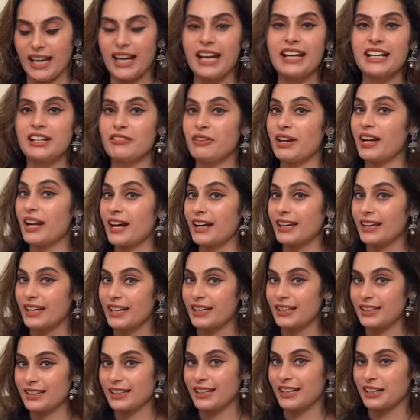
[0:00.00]
எனிவே நான் ஏன்
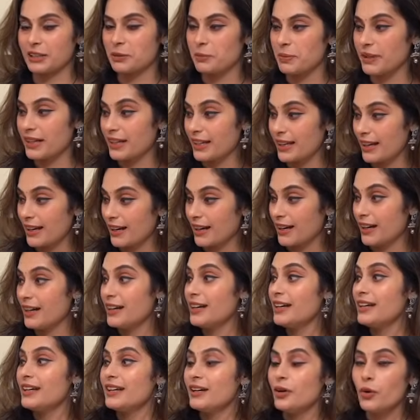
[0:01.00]
இந்த கெட்டப்ல இருக்கேன்னா
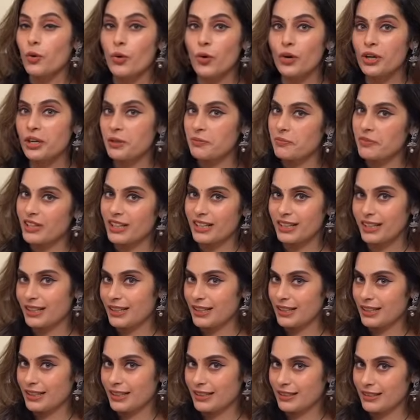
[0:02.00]
ஓணம் வர
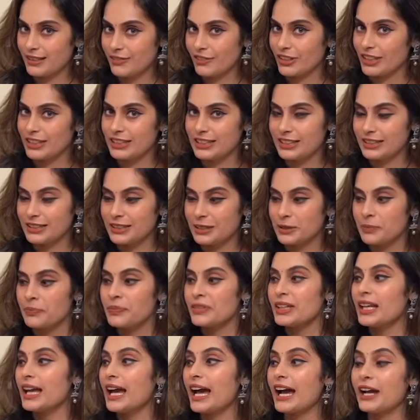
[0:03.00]
வருது
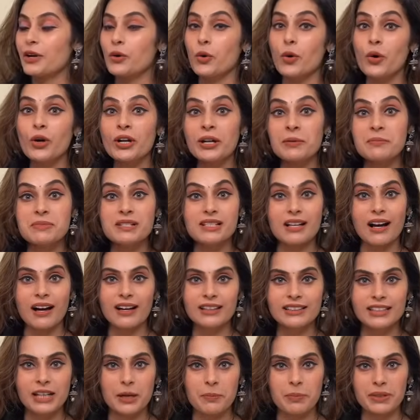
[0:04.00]
அண்ட் ஓணம்
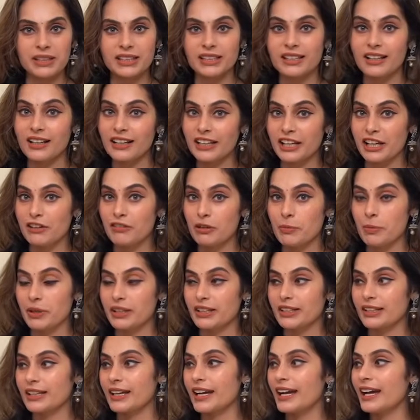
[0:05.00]
சாதியா பற்றி நான்
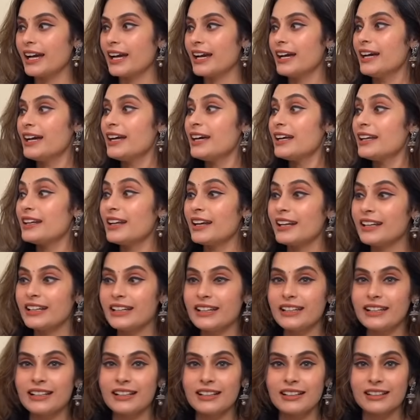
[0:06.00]
கேள்விப்பட்டிருக்கேன்
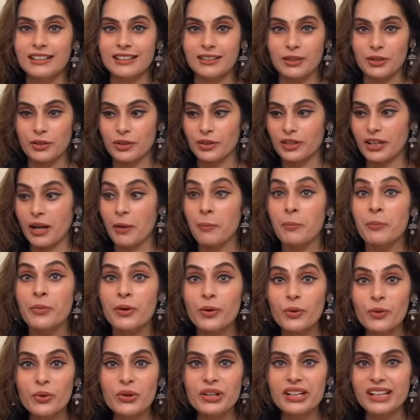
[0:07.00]
நிறைய நம்ம
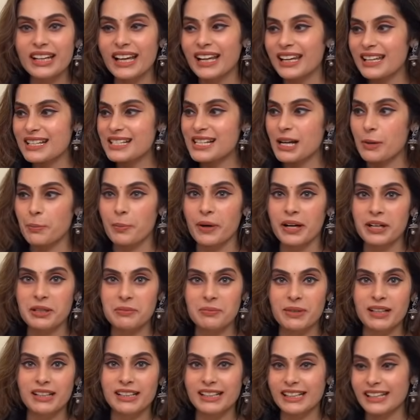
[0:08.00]
ஊர் இலை சாப்பாடு
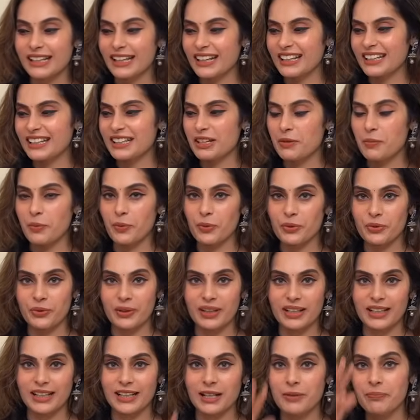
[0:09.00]
மாதிரி நிறைய
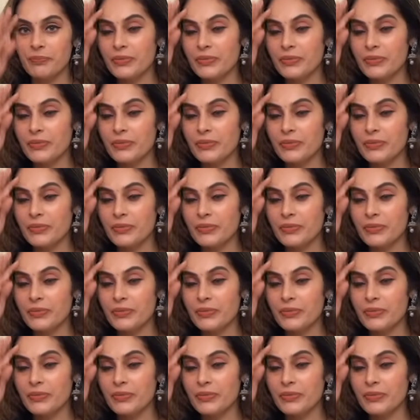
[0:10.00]
போடுவாங்க